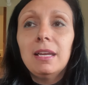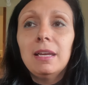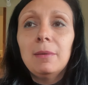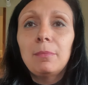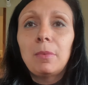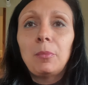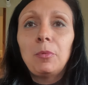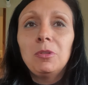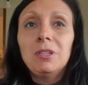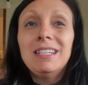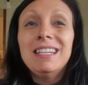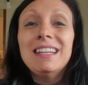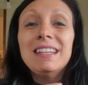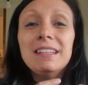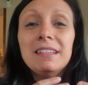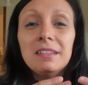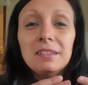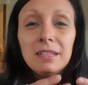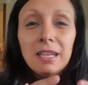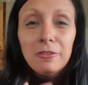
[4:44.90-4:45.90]
proprio ti
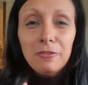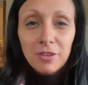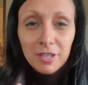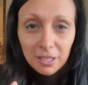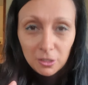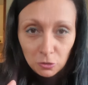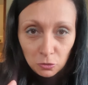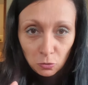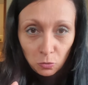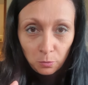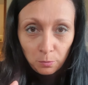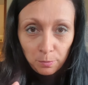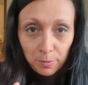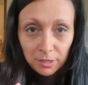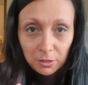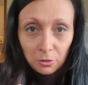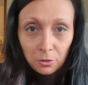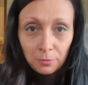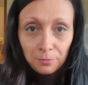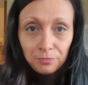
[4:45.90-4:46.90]
identifichi
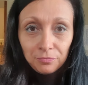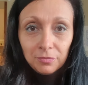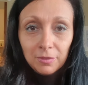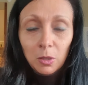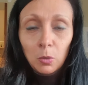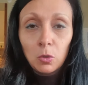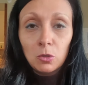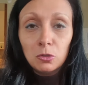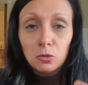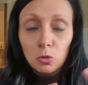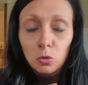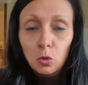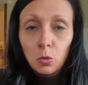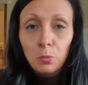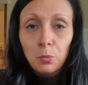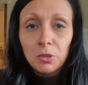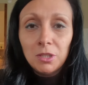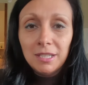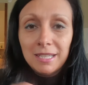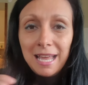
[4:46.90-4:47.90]
subito in questo
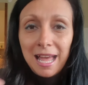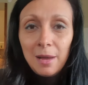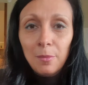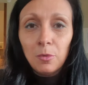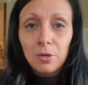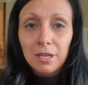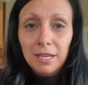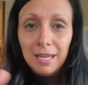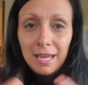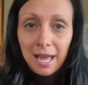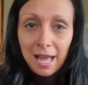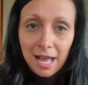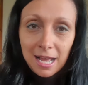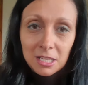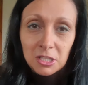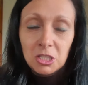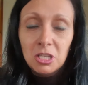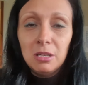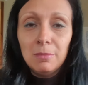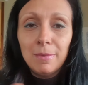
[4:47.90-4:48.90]
gruppo di demoni,
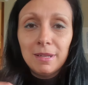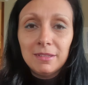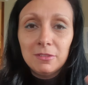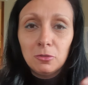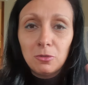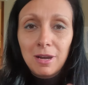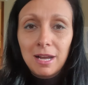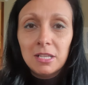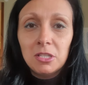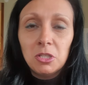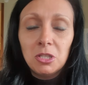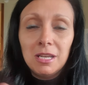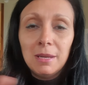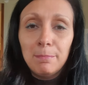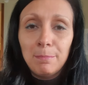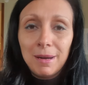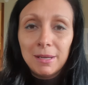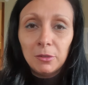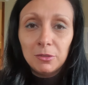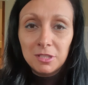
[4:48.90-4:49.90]
angeli, mezzo angeli,
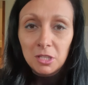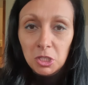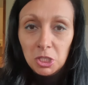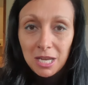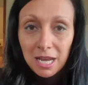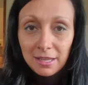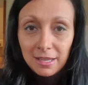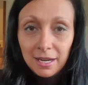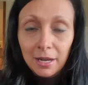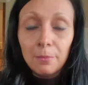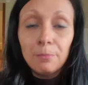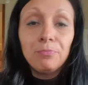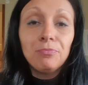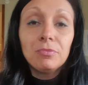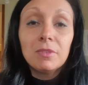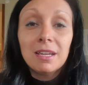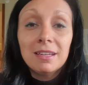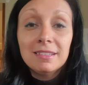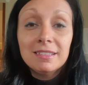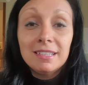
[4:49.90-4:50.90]
imparsi,
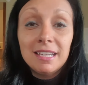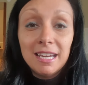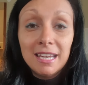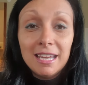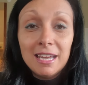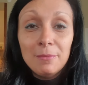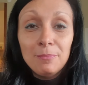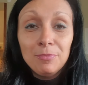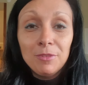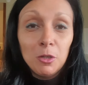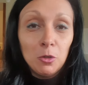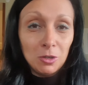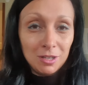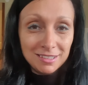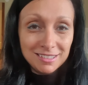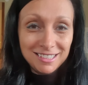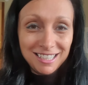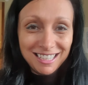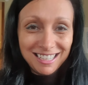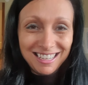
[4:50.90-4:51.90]
eccetera, streghe, io la
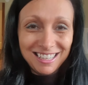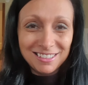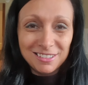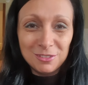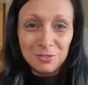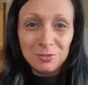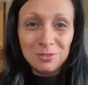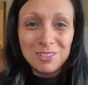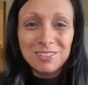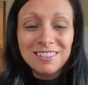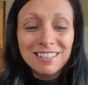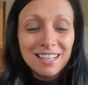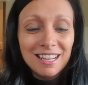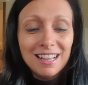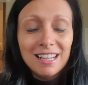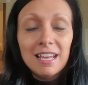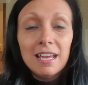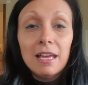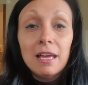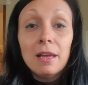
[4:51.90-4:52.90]
strega in assoluto.
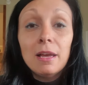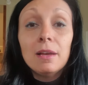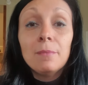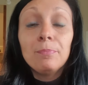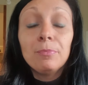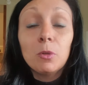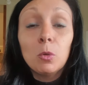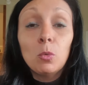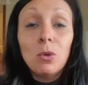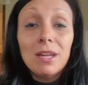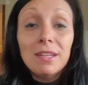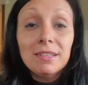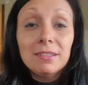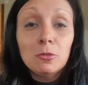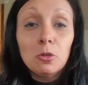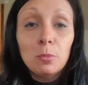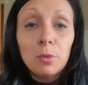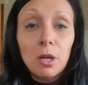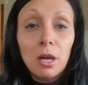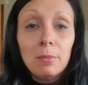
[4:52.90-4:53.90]

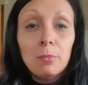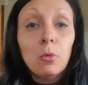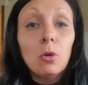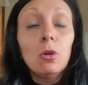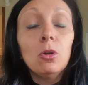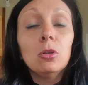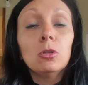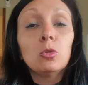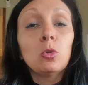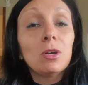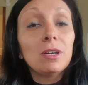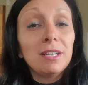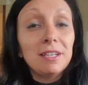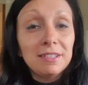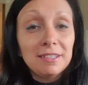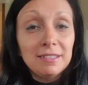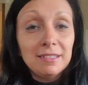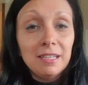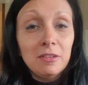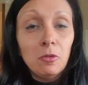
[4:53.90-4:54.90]
Questo però è molto
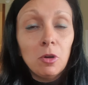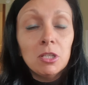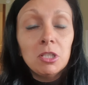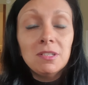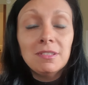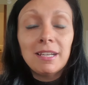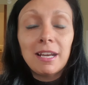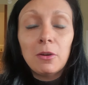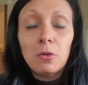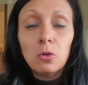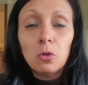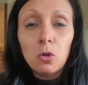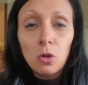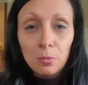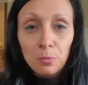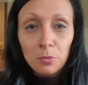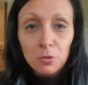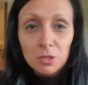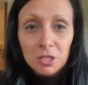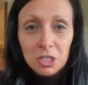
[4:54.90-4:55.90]
aggressivo e ci sarà un
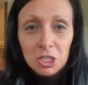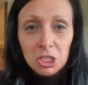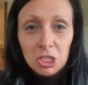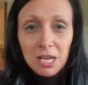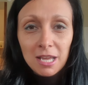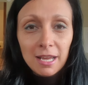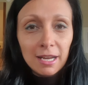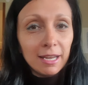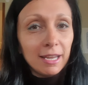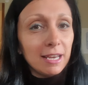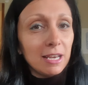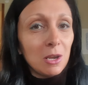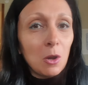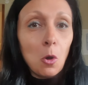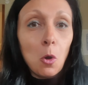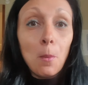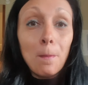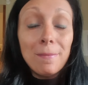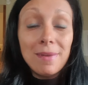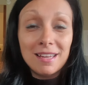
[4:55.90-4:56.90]
colpo di scena che
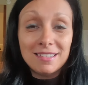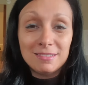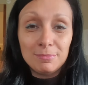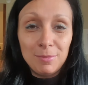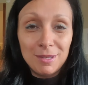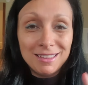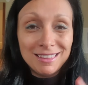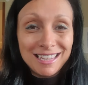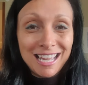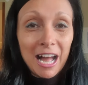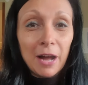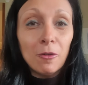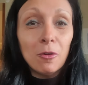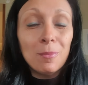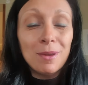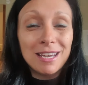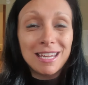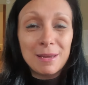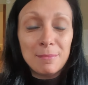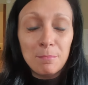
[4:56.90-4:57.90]
non mi aspettavo
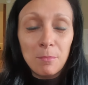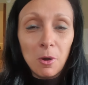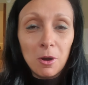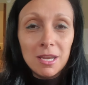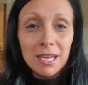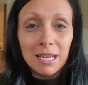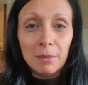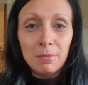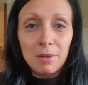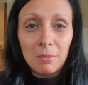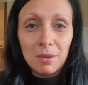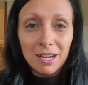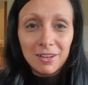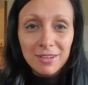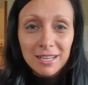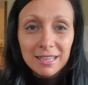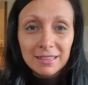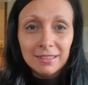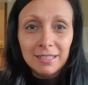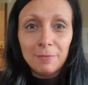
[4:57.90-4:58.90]
perché Monica mi ha
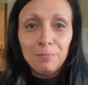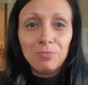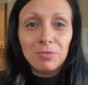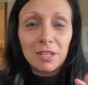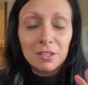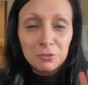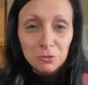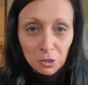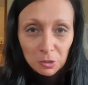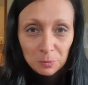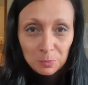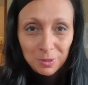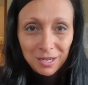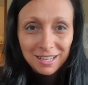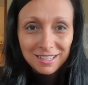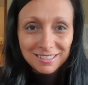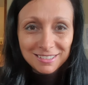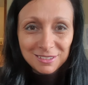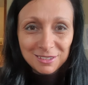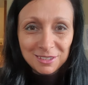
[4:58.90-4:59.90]
veramente
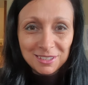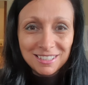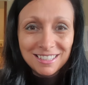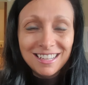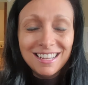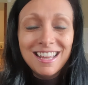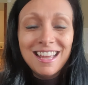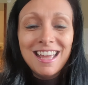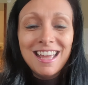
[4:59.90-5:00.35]
sorpreso,